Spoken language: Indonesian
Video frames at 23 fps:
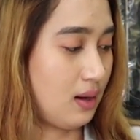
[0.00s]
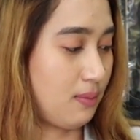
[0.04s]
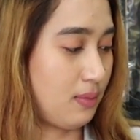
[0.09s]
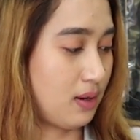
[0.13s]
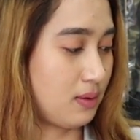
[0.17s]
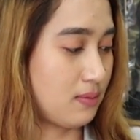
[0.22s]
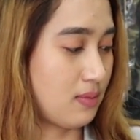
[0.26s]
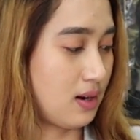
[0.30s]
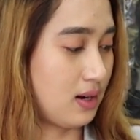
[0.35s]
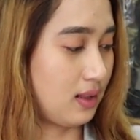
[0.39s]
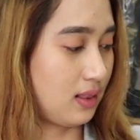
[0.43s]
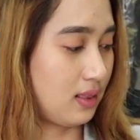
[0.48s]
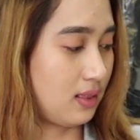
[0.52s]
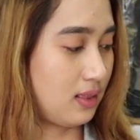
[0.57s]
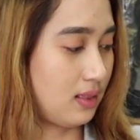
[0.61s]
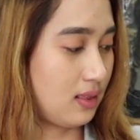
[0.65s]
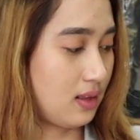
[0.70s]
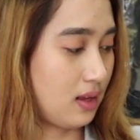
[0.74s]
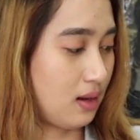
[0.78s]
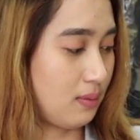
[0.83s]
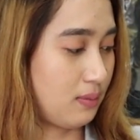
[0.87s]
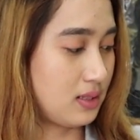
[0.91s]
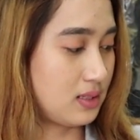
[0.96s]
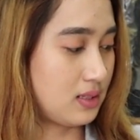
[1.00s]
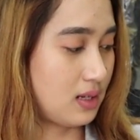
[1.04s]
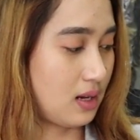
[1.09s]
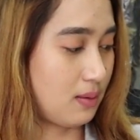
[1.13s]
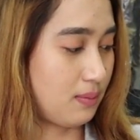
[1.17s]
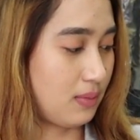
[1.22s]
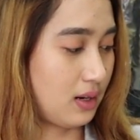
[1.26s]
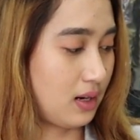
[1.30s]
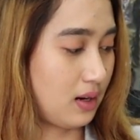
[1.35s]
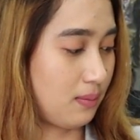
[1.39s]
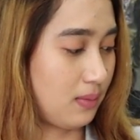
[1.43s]
Aman banget, aman
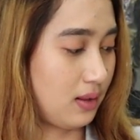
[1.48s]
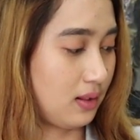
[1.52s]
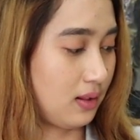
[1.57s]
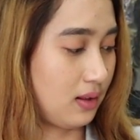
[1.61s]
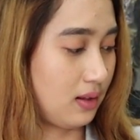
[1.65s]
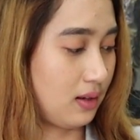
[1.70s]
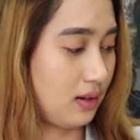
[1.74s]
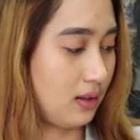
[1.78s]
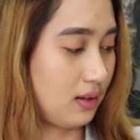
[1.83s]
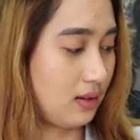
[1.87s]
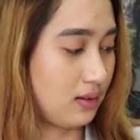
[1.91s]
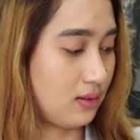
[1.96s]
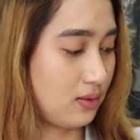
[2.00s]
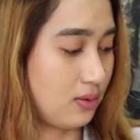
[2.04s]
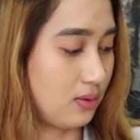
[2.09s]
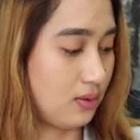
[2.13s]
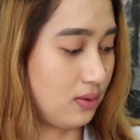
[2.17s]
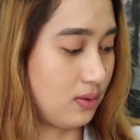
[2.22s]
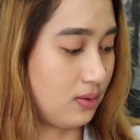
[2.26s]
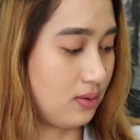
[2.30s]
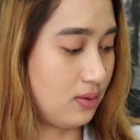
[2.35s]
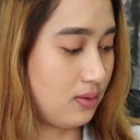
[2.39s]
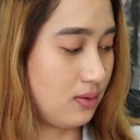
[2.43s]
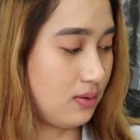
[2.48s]
seaman-amannya. Gitu.